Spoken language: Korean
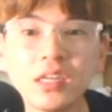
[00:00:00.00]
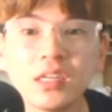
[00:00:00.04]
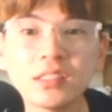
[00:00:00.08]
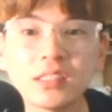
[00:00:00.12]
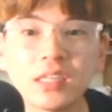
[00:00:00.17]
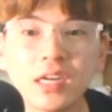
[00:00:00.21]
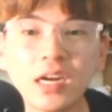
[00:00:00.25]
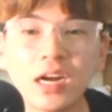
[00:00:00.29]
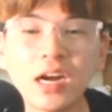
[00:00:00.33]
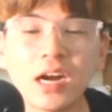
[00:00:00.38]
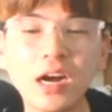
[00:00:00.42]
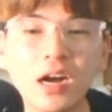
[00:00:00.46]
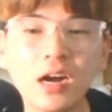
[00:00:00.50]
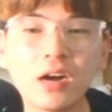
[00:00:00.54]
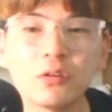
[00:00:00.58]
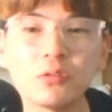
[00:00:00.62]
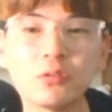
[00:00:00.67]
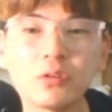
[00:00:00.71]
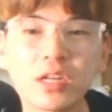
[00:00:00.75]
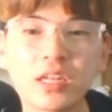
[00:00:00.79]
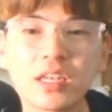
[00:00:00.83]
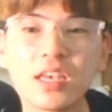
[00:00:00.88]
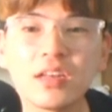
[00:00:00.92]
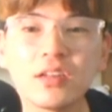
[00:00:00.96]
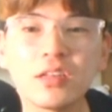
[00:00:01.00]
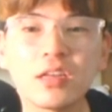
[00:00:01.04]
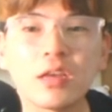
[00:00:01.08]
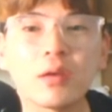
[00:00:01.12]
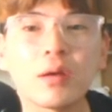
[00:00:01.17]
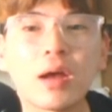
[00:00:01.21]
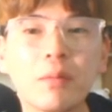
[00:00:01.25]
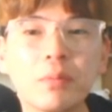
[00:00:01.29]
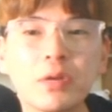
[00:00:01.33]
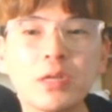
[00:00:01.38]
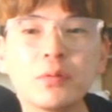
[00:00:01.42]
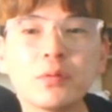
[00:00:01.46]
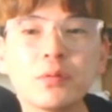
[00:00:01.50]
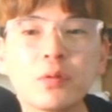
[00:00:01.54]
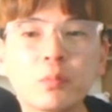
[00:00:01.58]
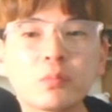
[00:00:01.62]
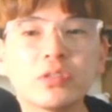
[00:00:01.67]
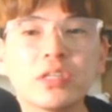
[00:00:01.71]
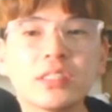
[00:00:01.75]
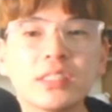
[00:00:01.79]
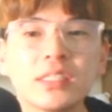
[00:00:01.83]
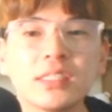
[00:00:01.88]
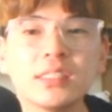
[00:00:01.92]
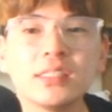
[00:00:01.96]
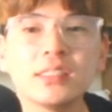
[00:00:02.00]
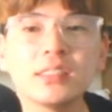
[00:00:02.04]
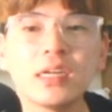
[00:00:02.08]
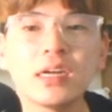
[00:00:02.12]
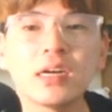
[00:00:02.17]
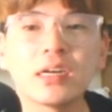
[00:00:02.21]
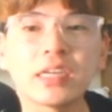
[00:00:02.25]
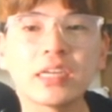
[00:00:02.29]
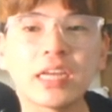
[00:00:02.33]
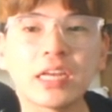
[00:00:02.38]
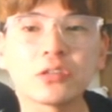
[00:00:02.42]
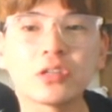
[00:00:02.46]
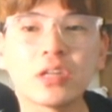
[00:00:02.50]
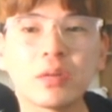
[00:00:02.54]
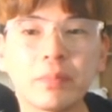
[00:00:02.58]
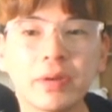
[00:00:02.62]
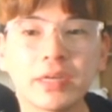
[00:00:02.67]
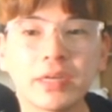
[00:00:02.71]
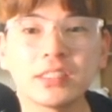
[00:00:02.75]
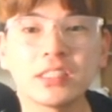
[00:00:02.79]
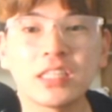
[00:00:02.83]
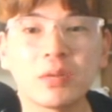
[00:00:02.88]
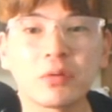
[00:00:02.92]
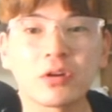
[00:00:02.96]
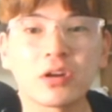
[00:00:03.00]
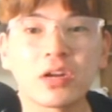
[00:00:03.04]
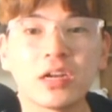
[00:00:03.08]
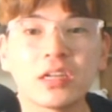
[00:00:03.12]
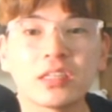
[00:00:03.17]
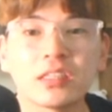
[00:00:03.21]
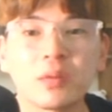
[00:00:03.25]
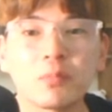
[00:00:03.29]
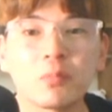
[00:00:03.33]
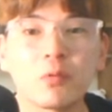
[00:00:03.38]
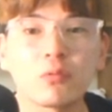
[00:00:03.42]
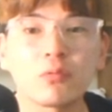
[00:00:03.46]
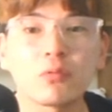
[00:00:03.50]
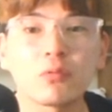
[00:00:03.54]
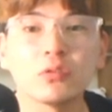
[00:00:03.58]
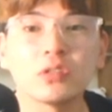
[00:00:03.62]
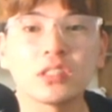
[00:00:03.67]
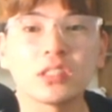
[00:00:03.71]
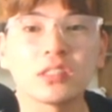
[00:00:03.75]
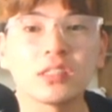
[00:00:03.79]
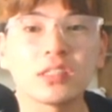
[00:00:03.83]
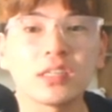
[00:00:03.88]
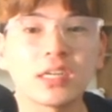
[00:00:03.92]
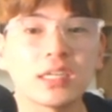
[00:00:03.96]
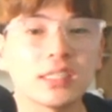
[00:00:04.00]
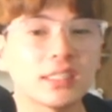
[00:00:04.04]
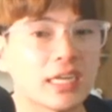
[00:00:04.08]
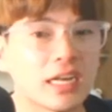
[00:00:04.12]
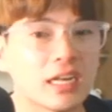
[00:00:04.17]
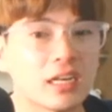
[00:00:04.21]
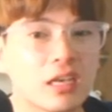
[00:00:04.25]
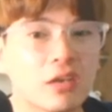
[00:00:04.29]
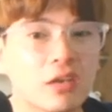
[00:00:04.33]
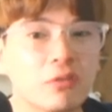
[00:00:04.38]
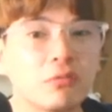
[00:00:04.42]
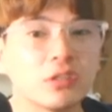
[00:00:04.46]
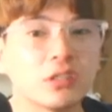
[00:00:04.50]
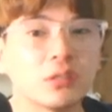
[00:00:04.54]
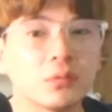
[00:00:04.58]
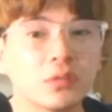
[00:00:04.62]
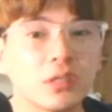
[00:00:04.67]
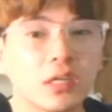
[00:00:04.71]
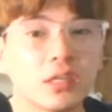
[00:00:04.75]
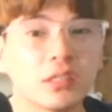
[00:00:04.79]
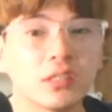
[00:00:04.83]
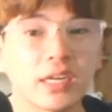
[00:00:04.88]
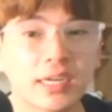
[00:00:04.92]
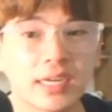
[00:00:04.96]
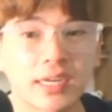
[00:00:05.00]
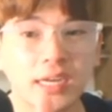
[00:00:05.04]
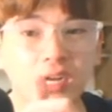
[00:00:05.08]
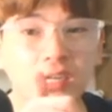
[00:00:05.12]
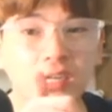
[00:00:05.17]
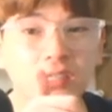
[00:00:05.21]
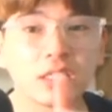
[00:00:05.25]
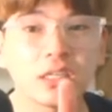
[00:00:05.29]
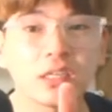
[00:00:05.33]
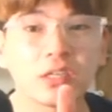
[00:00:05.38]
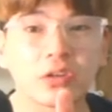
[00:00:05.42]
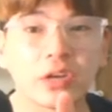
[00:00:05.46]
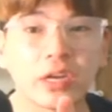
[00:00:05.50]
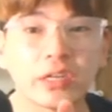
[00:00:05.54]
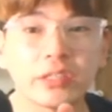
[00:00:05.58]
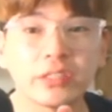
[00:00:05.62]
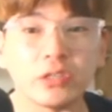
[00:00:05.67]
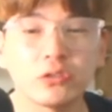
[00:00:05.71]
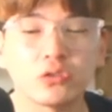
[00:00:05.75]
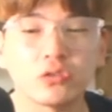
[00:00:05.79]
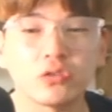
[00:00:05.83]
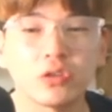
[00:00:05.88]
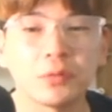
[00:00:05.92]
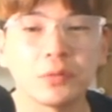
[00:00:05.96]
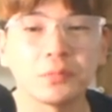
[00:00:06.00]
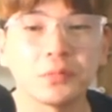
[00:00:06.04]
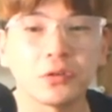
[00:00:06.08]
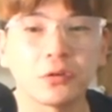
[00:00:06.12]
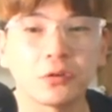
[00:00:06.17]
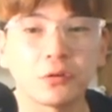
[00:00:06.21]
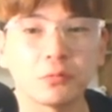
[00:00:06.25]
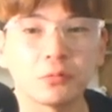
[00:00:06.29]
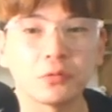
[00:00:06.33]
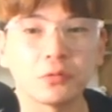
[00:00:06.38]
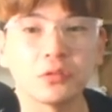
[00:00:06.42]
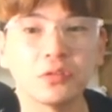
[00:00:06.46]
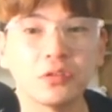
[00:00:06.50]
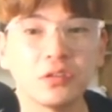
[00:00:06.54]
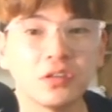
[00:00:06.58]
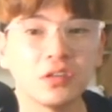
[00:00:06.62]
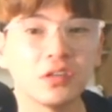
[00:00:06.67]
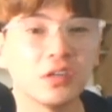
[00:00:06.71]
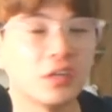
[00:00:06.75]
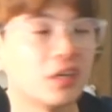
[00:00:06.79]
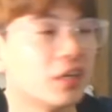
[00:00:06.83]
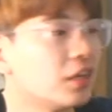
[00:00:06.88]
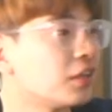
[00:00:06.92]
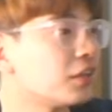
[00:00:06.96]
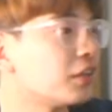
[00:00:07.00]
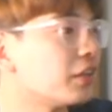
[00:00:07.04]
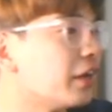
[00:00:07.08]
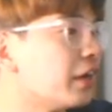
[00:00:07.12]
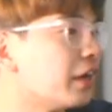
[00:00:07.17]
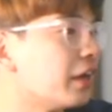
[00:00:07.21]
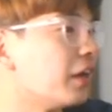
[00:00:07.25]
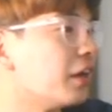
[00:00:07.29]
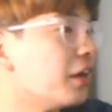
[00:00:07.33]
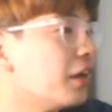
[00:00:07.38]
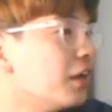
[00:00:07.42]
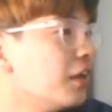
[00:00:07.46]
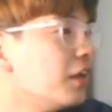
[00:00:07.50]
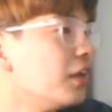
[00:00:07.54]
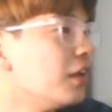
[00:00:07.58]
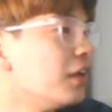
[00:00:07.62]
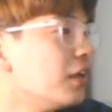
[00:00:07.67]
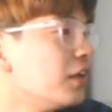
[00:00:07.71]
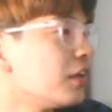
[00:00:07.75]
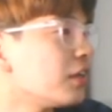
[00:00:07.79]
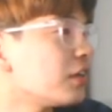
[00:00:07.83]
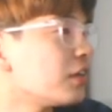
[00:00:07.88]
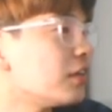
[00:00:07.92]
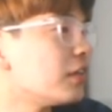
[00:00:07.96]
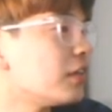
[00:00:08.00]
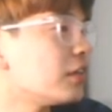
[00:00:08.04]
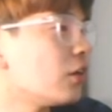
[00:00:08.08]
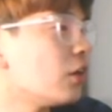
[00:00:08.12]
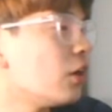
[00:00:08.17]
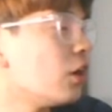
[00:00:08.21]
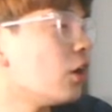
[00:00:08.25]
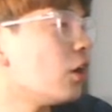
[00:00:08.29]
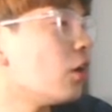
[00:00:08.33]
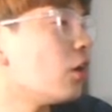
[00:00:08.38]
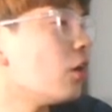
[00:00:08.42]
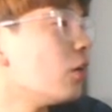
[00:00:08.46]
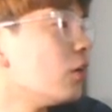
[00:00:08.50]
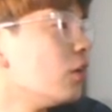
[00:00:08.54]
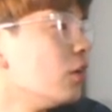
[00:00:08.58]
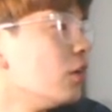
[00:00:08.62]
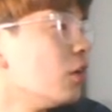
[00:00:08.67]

자, 우리 킹님, 하비님 덕분에 신상 예전에 페스티벌 할 때 뽑고 지금까지 잘 키고 있습니다. 근데 굉장히 굉장히 중요합니다, 여러분. 네, 그래서